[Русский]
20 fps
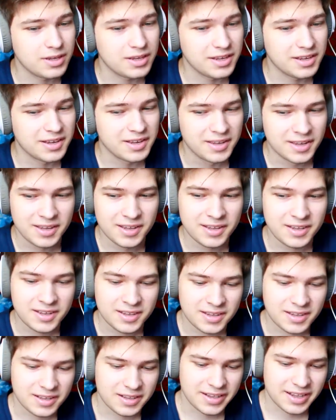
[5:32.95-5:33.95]
И,
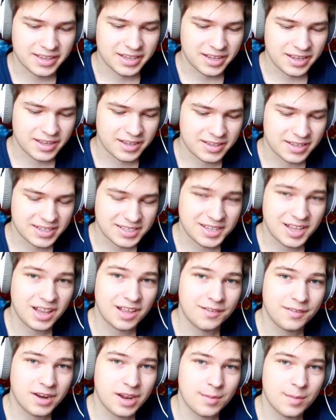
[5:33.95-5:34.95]
ладно,
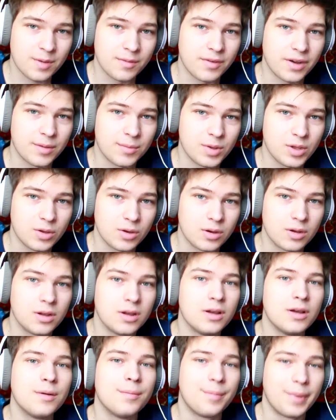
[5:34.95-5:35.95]
настало время вам ее
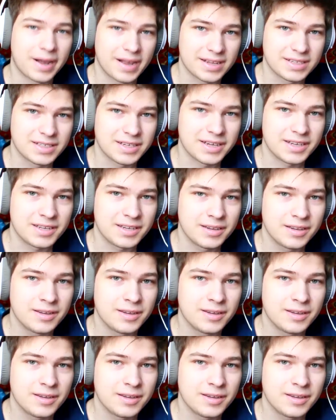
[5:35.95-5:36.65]
показать.